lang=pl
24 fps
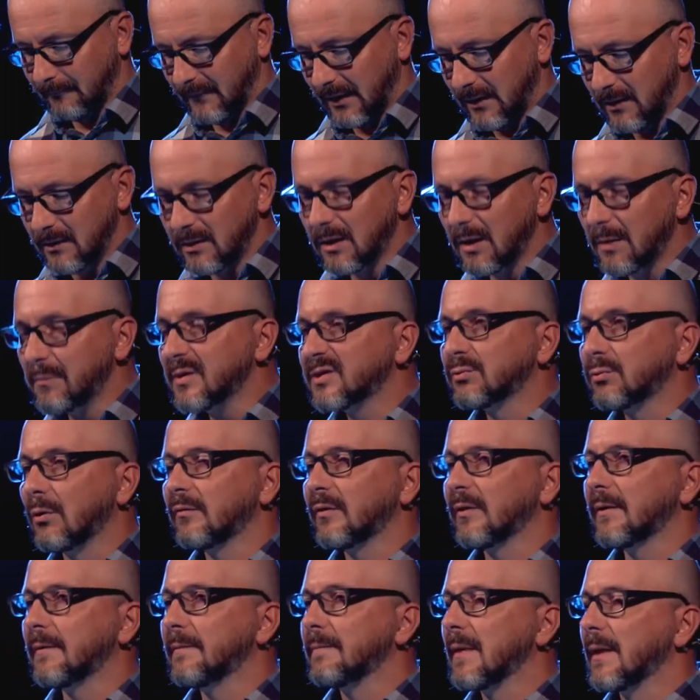Innymi
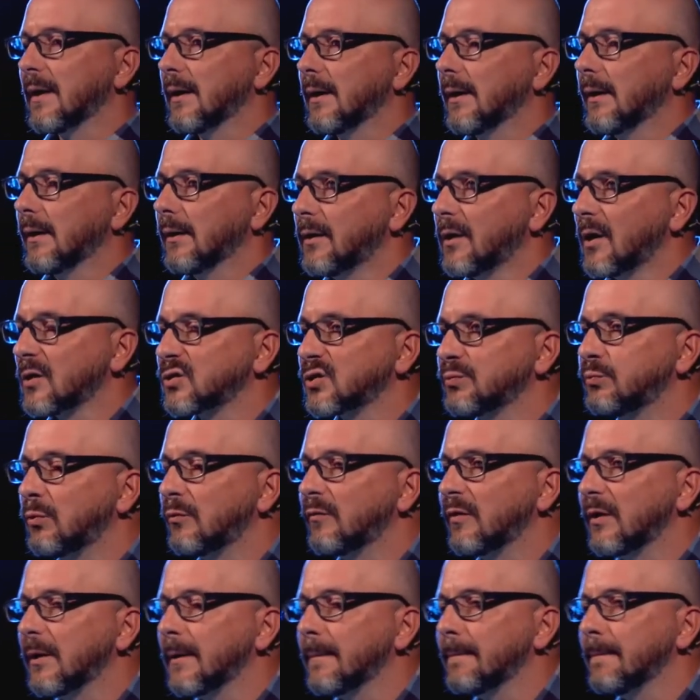słowy, Jezus
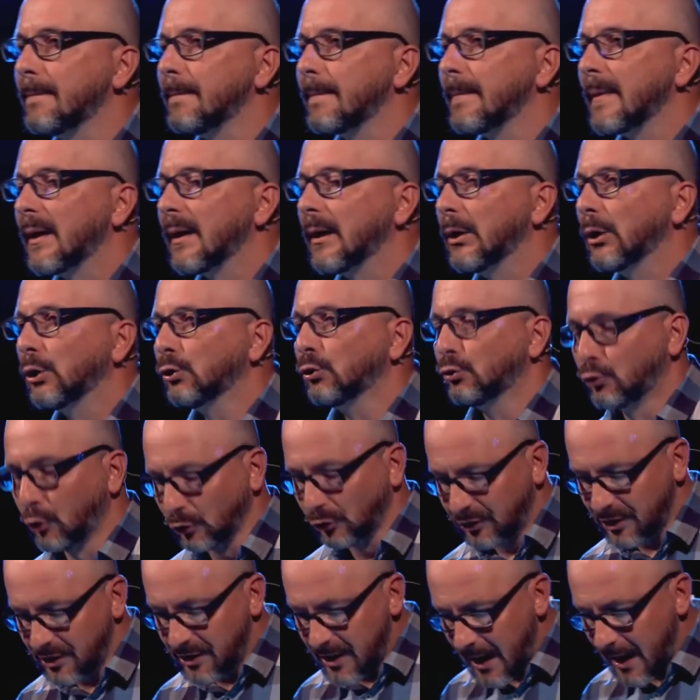mówi: Do
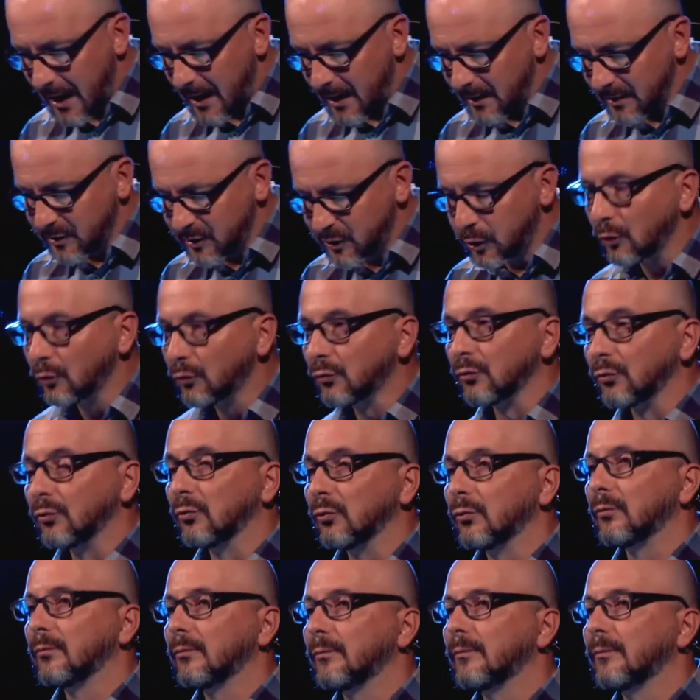dnia sądu,